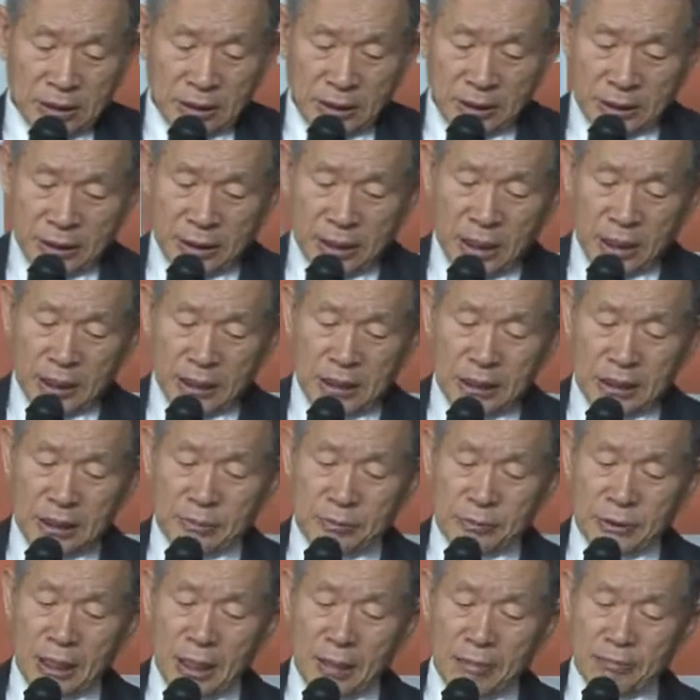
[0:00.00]
그렇기에
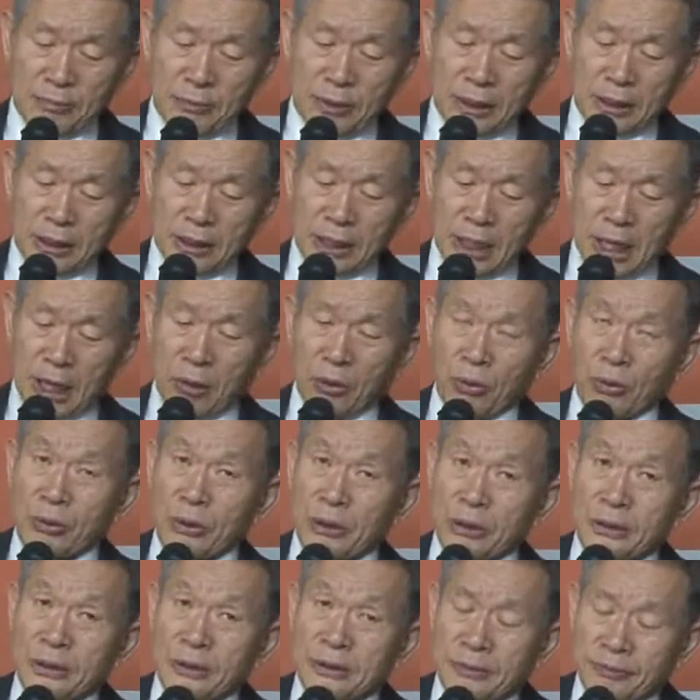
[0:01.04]
23절에
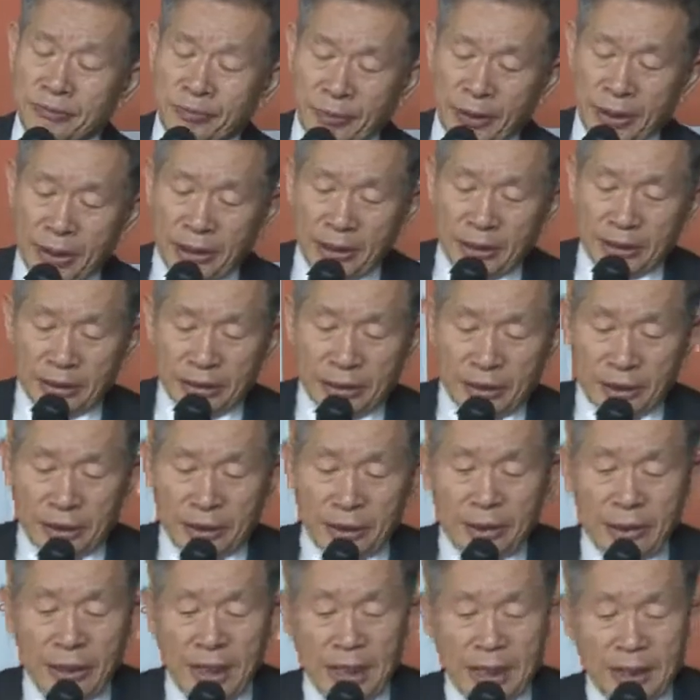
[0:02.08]
나오는
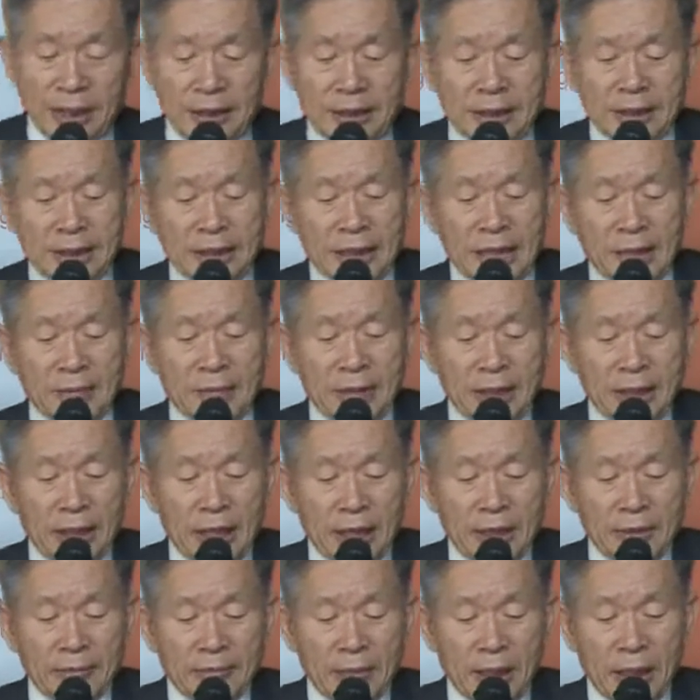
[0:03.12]
여러 날이
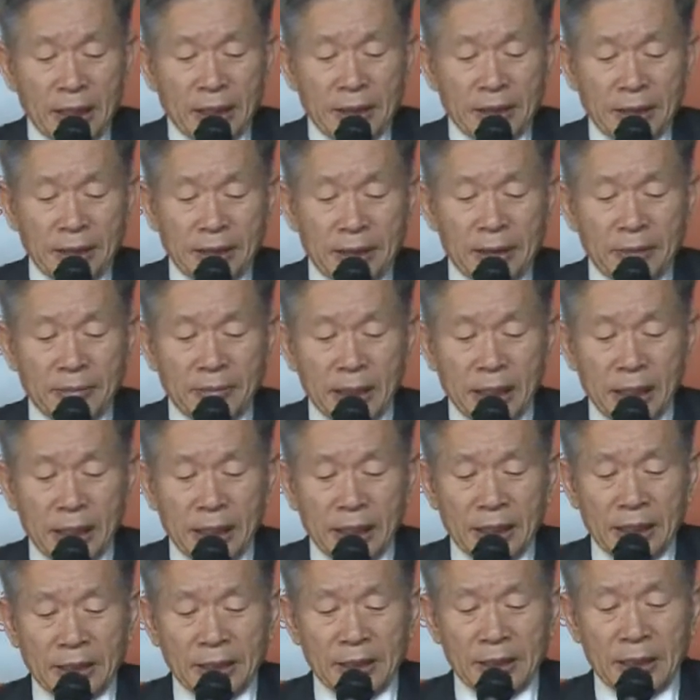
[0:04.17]
지나면라는 말이
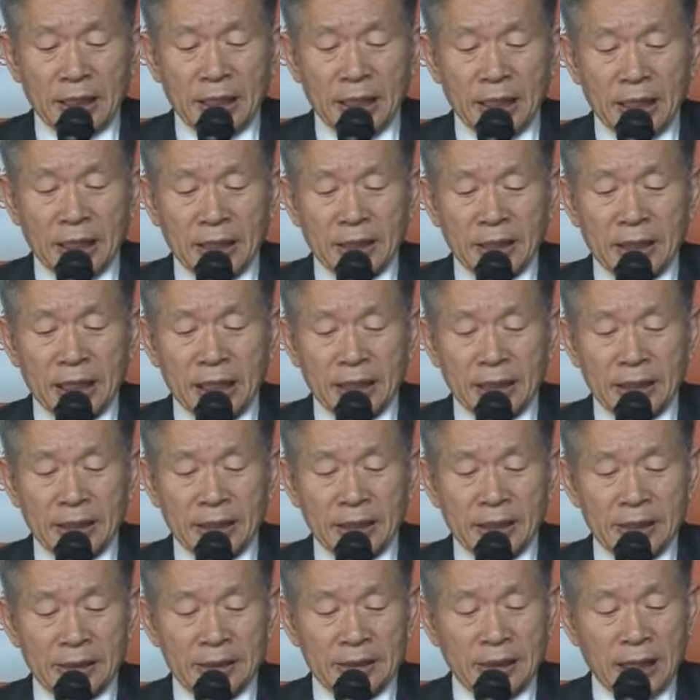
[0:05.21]
얼마간의 기간을
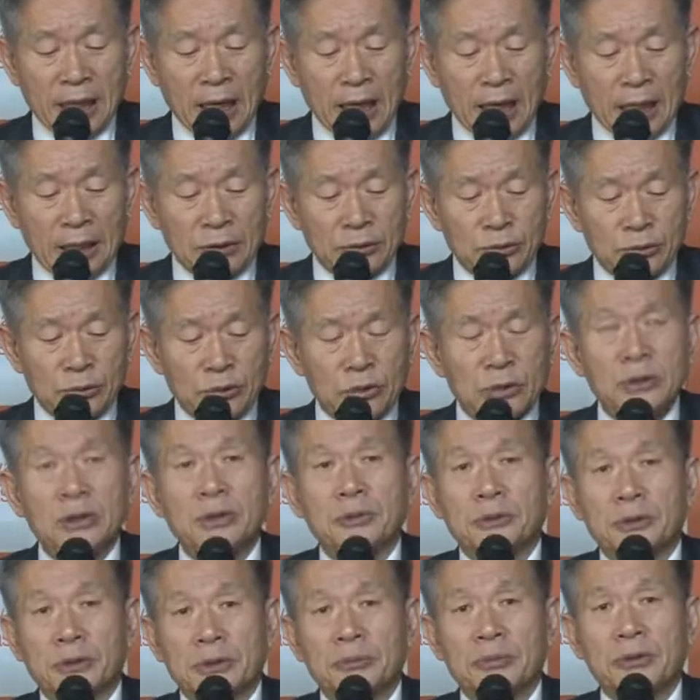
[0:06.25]
가리키는지 알
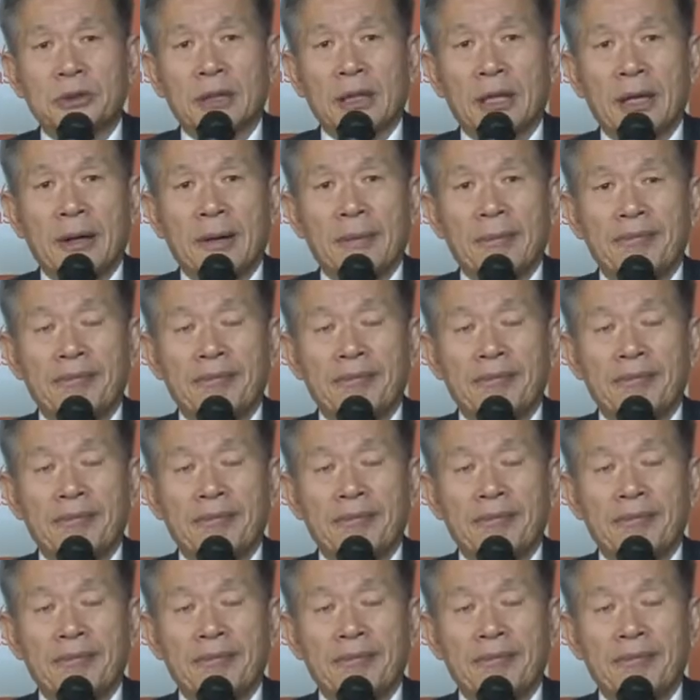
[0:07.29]
수는 없습니다.